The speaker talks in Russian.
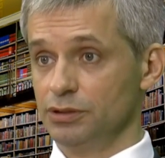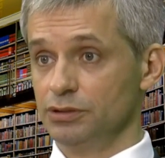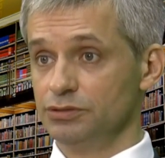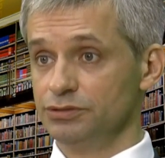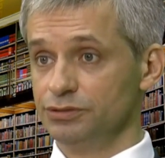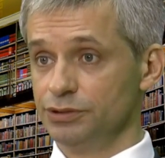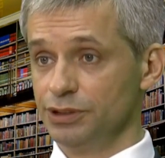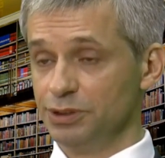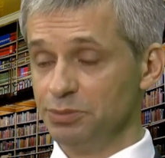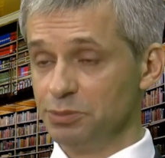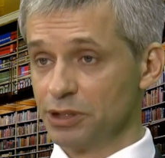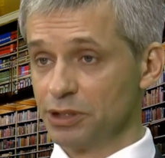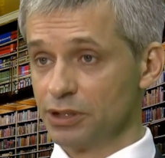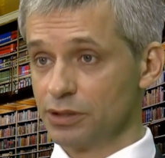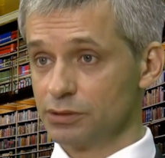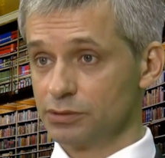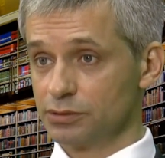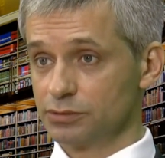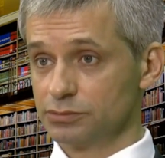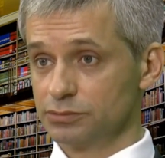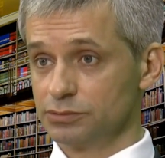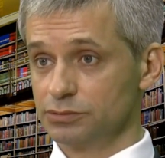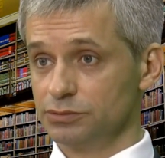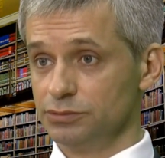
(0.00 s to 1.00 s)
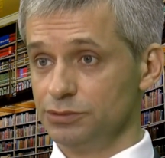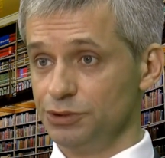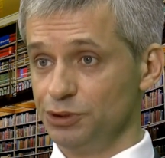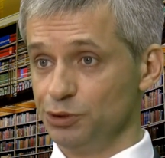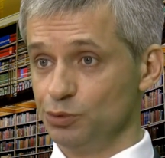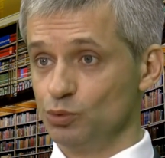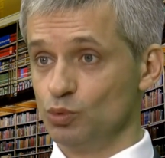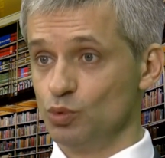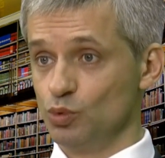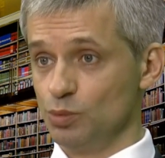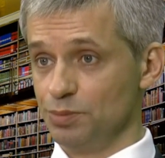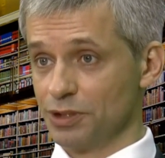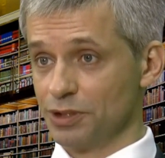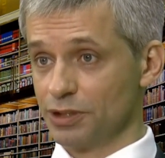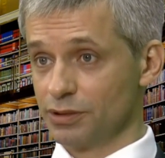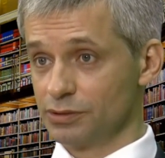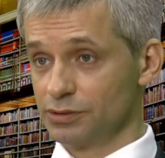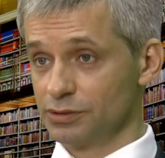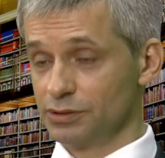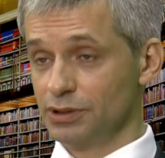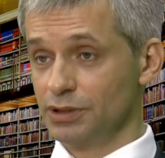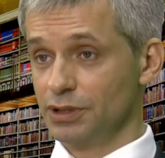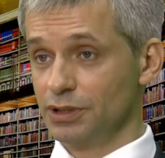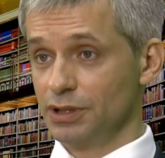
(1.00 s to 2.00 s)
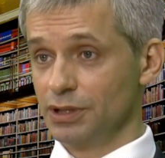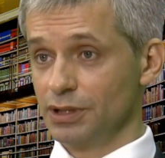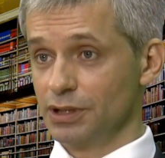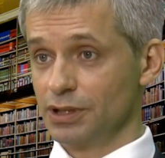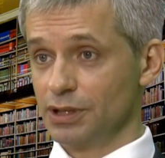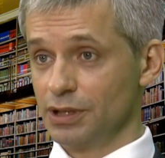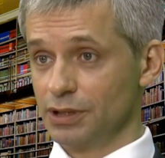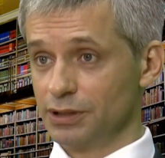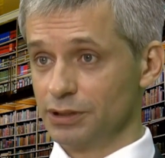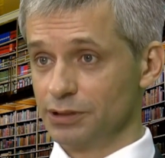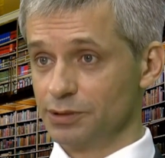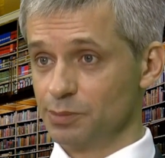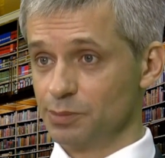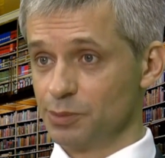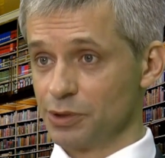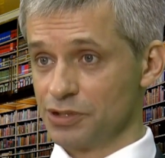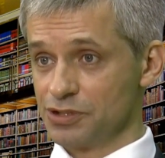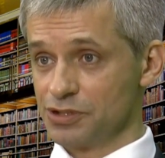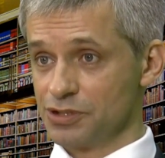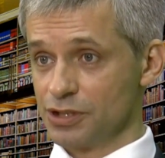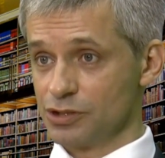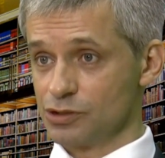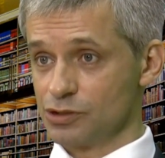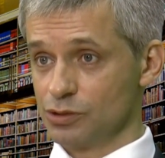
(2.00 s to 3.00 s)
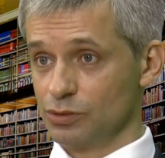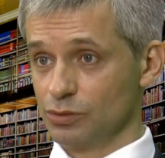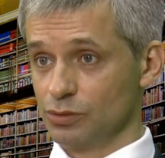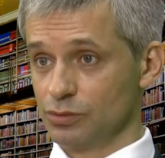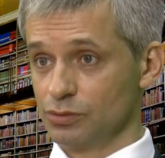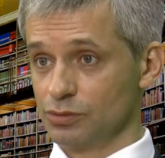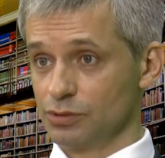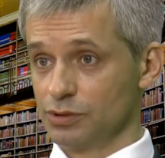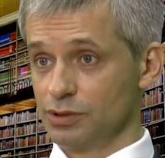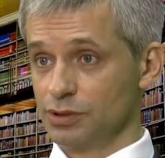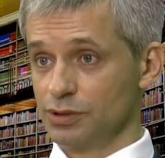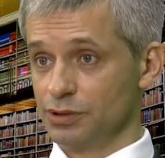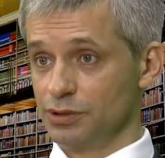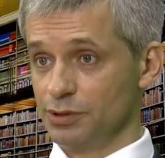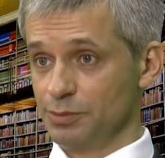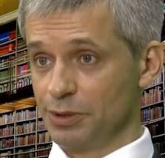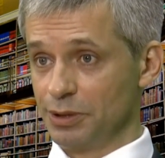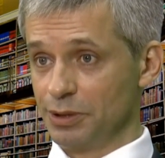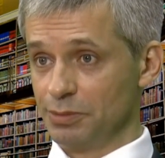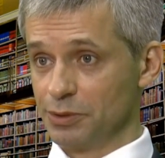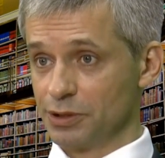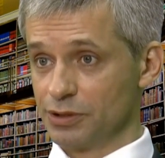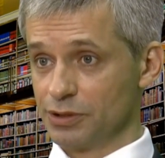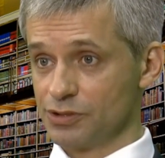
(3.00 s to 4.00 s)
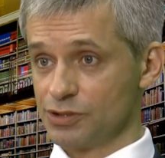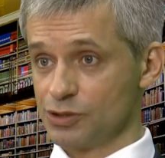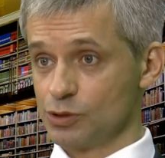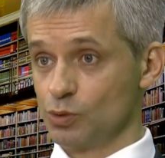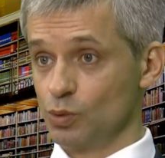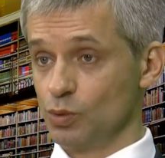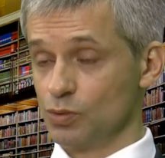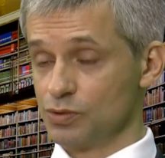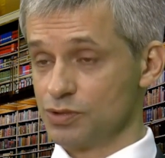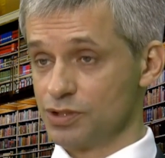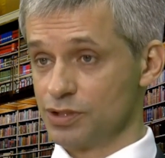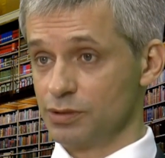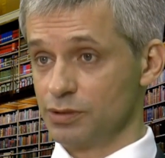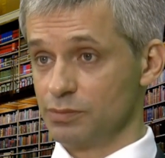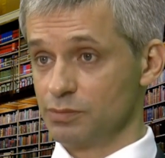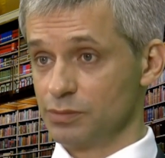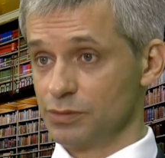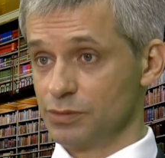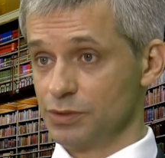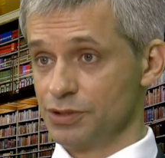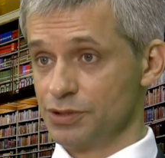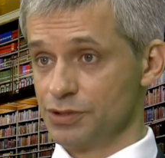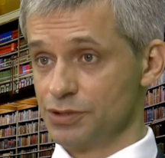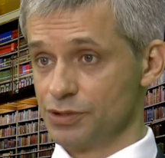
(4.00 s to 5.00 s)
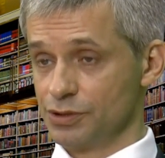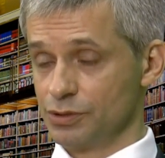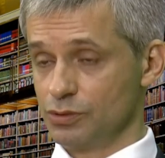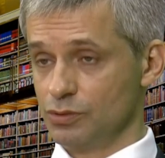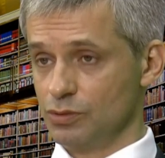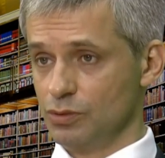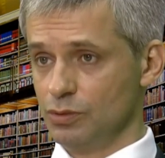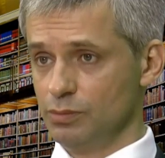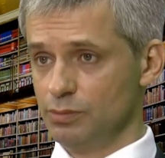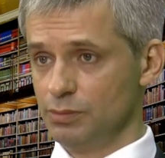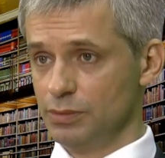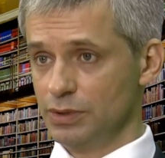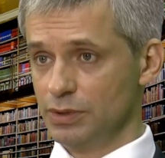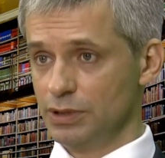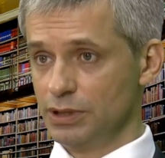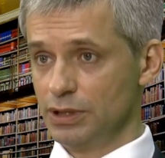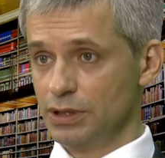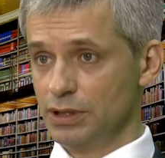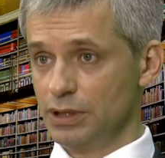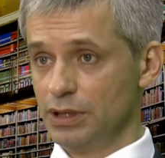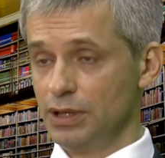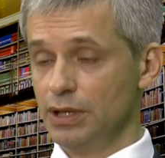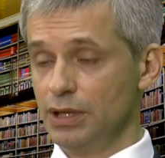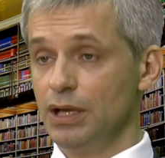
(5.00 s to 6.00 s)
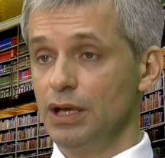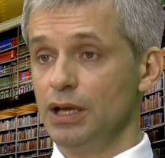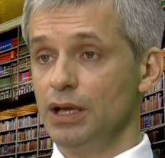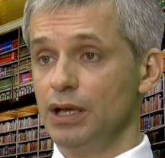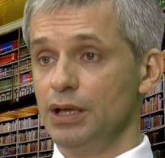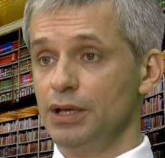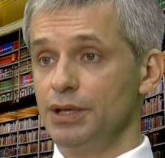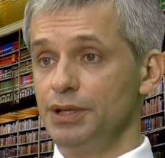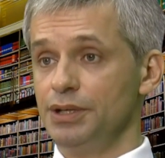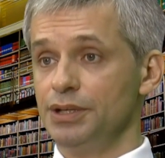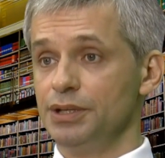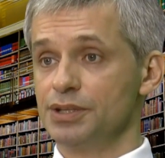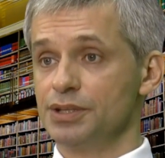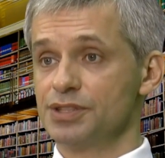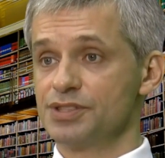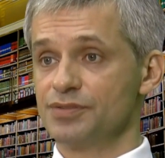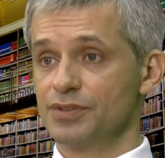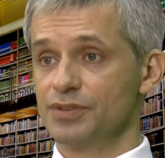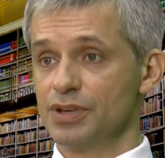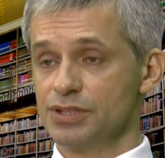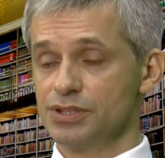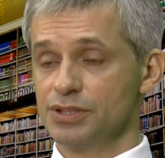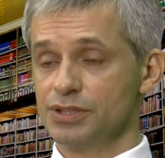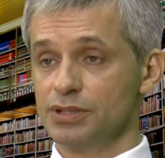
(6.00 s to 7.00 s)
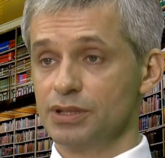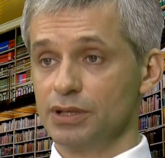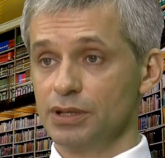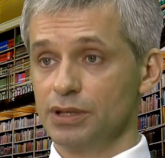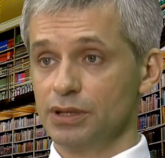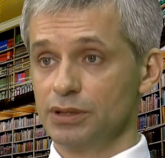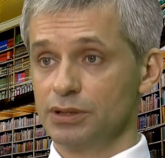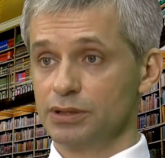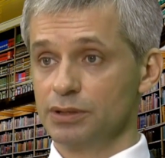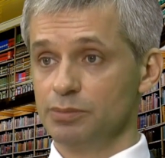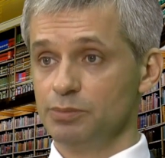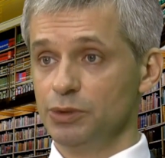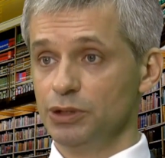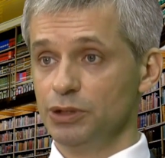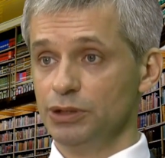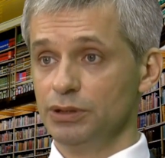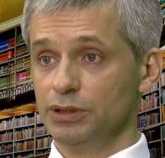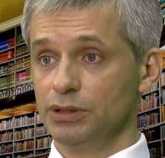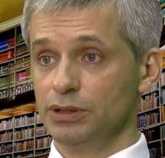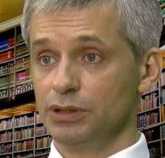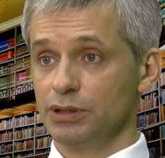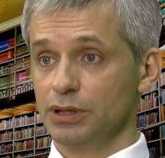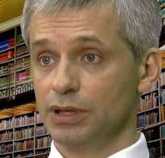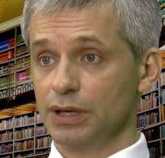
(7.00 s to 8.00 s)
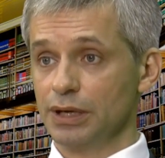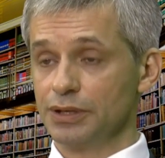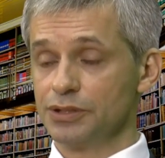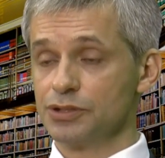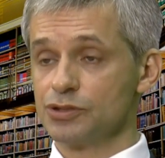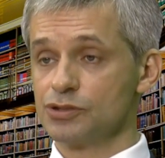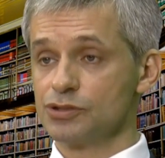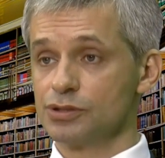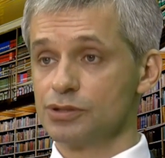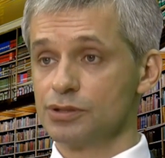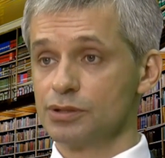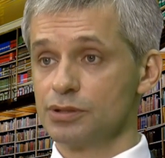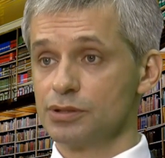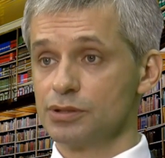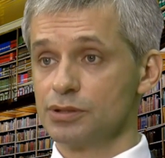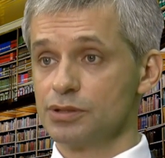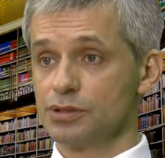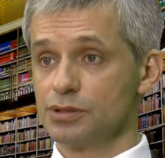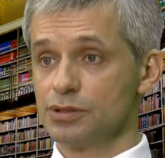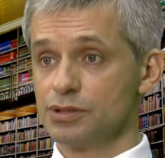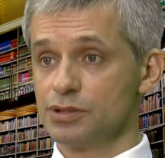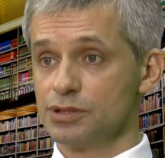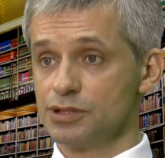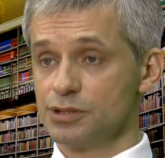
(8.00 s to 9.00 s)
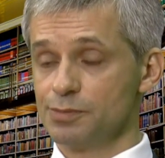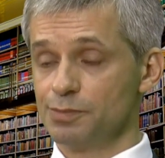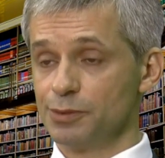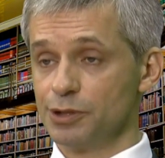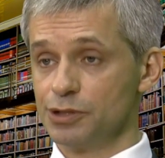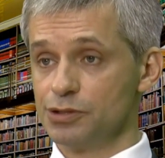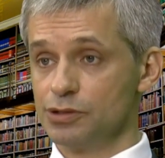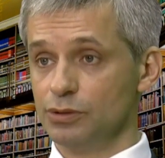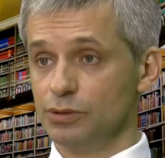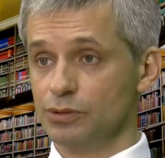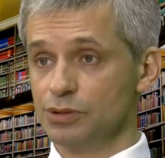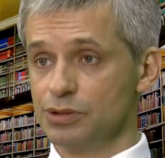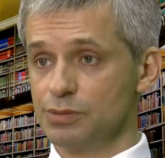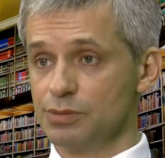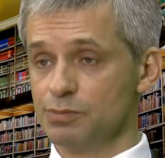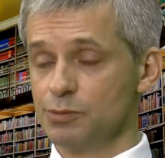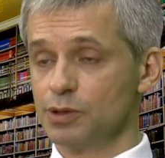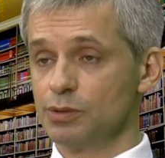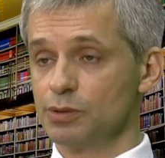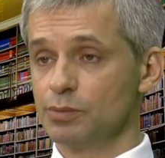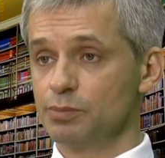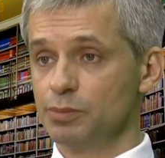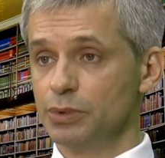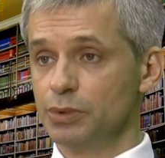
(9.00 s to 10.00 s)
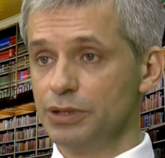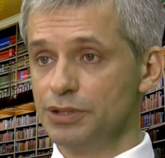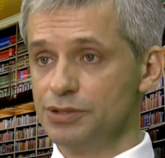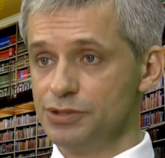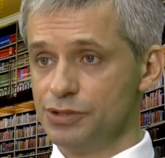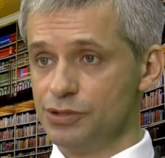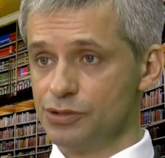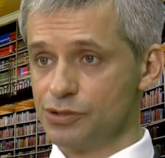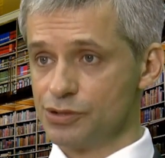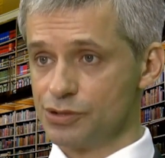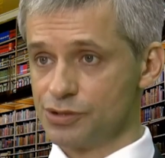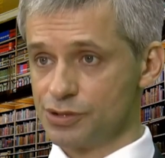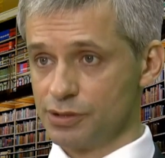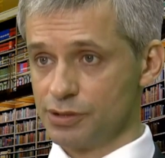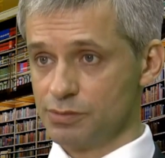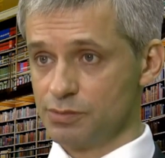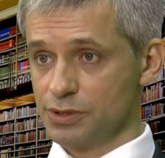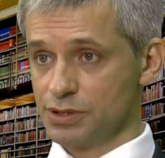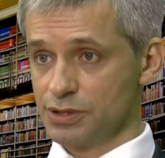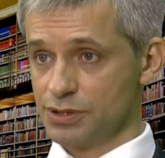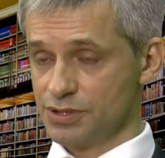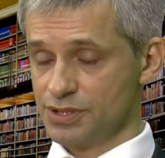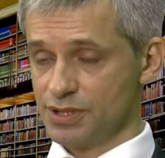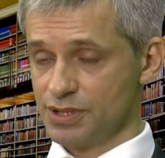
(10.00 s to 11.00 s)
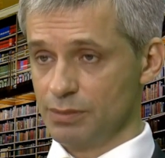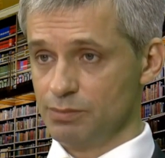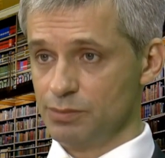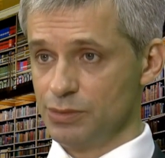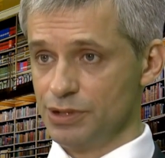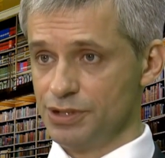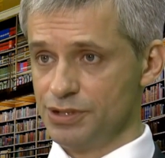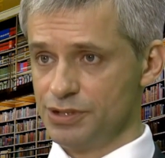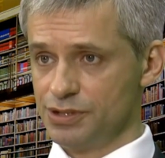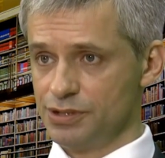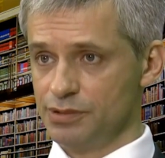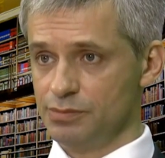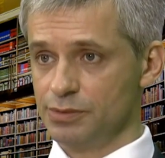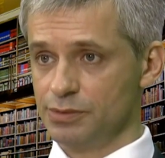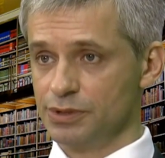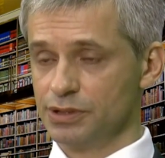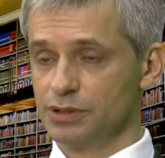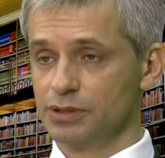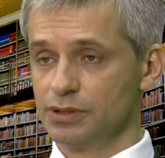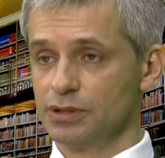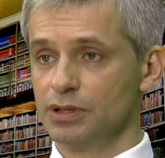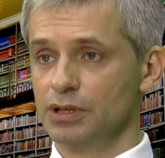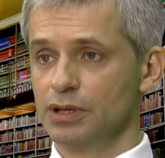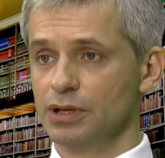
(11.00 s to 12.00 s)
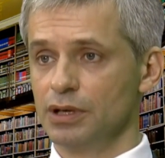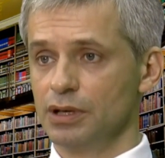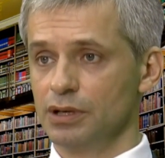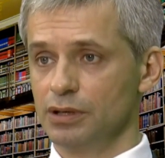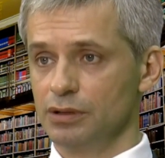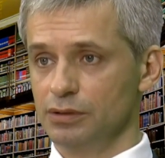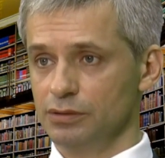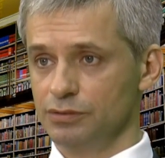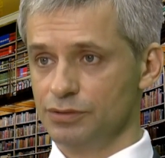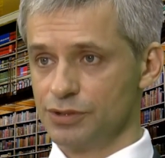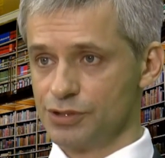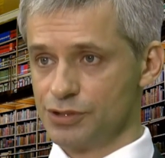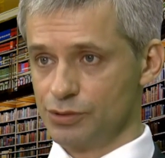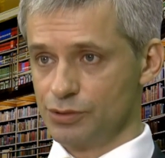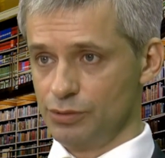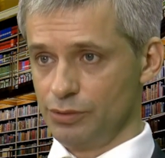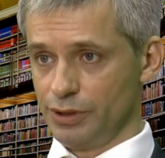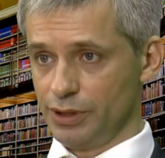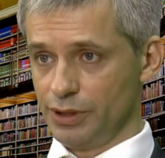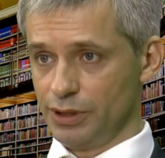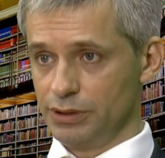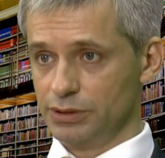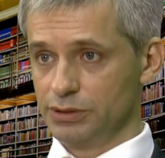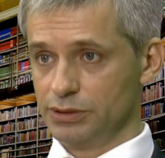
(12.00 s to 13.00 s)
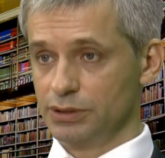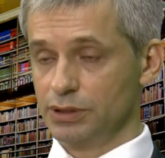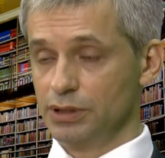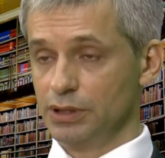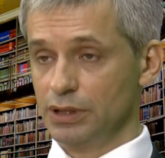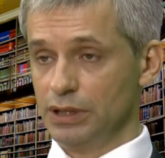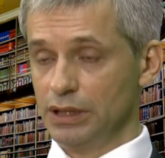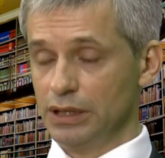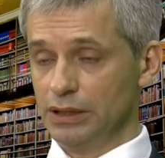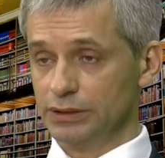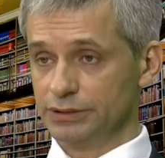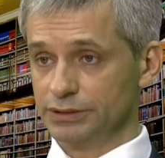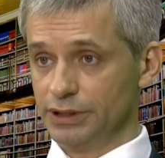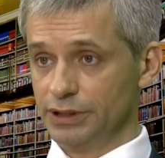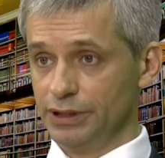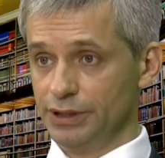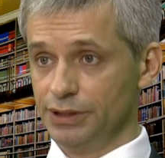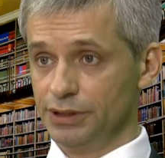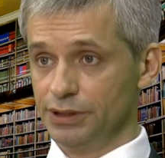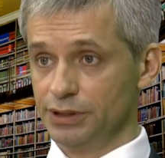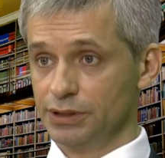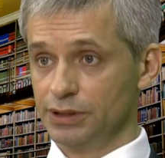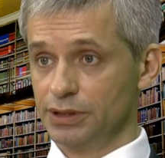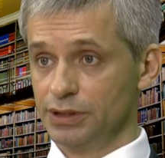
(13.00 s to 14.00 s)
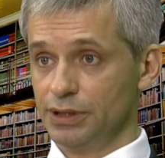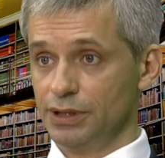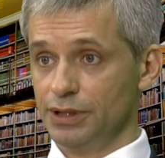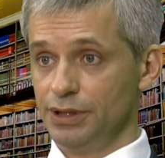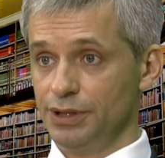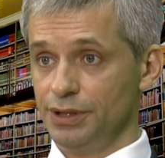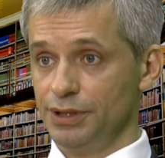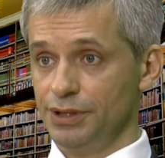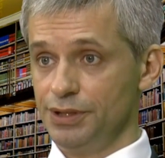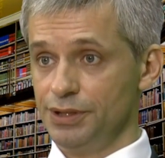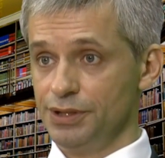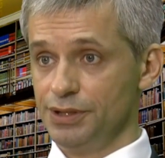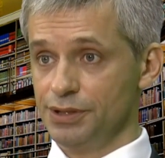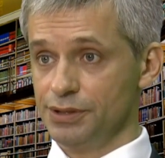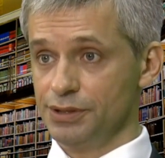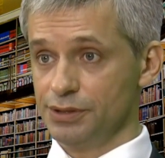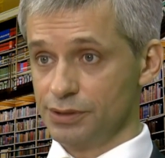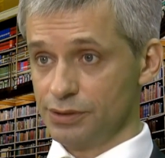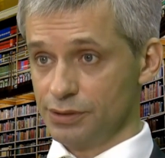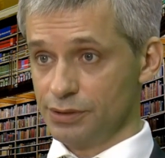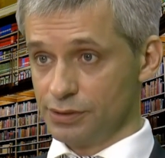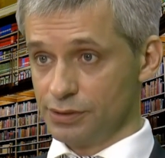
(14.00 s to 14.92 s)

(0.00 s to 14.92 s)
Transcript: вымер, и умер, как это произошло, например, с готским языком. И связано это было, конечно, с определенными политическими событиями в истории Англии, и